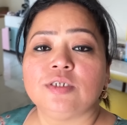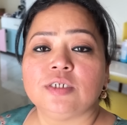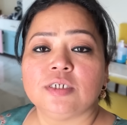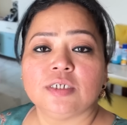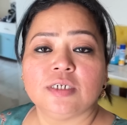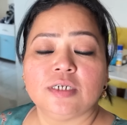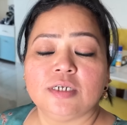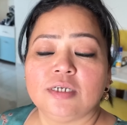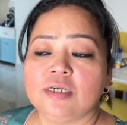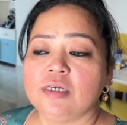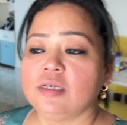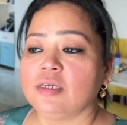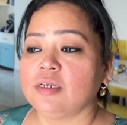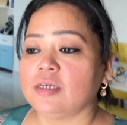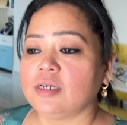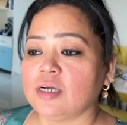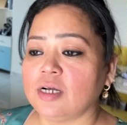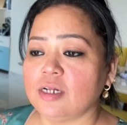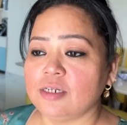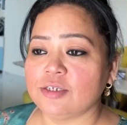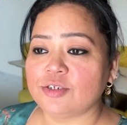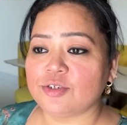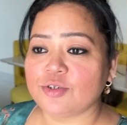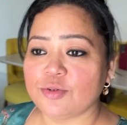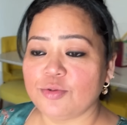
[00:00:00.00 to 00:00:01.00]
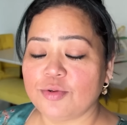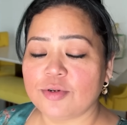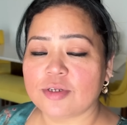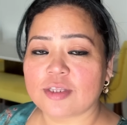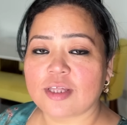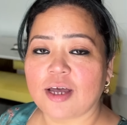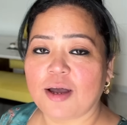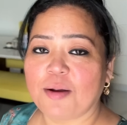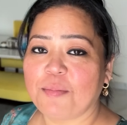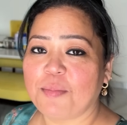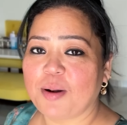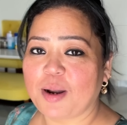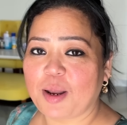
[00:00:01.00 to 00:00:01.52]
जी कल शूट
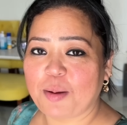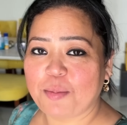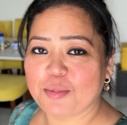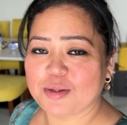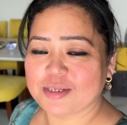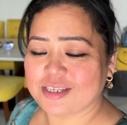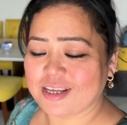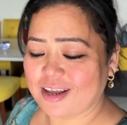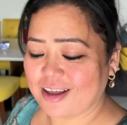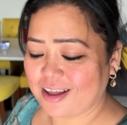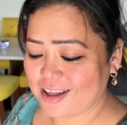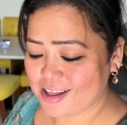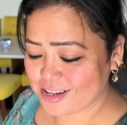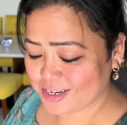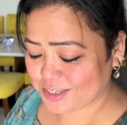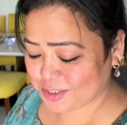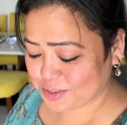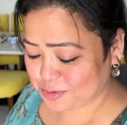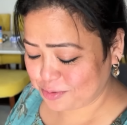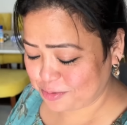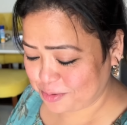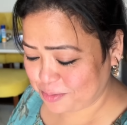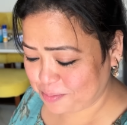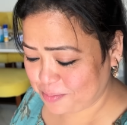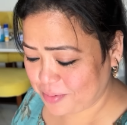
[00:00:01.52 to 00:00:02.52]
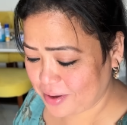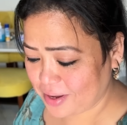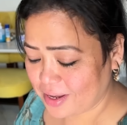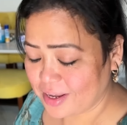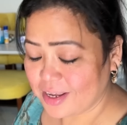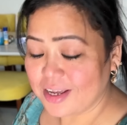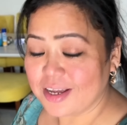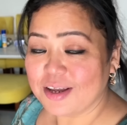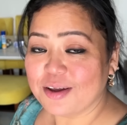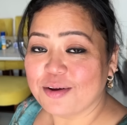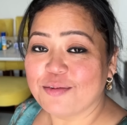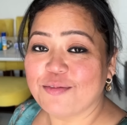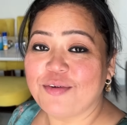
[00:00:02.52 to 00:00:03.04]
था बड़ा मज़ा आया शूट पे
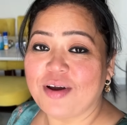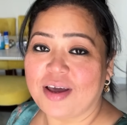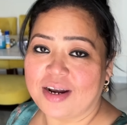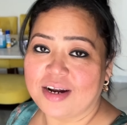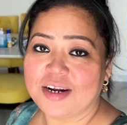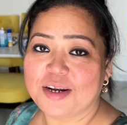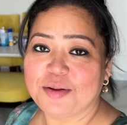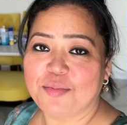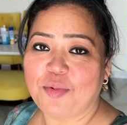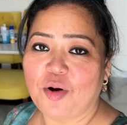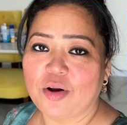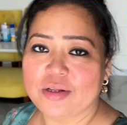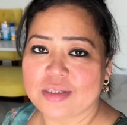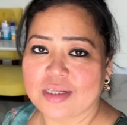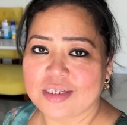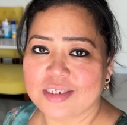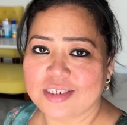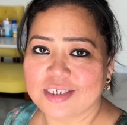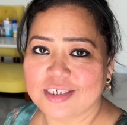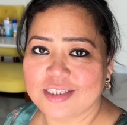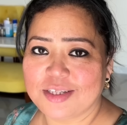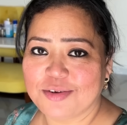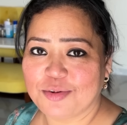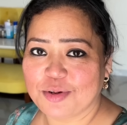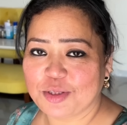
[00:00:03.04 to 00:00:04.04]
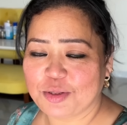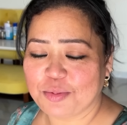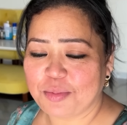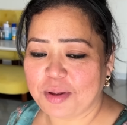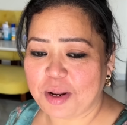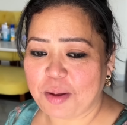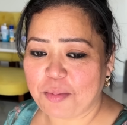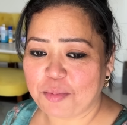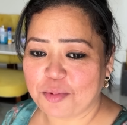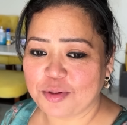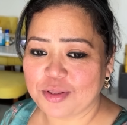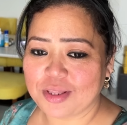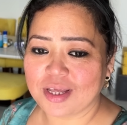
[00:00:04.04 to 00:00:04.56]
वैरायटी बहुत अच्छी थी वो तो मैंने
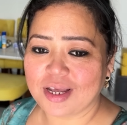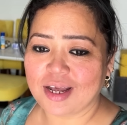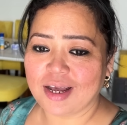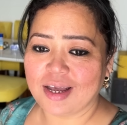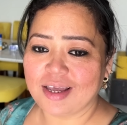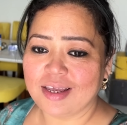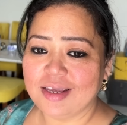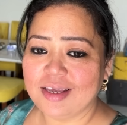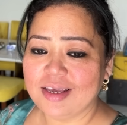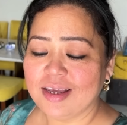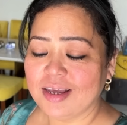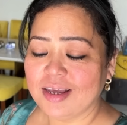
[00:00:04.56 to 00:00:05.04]
आपको दिखाई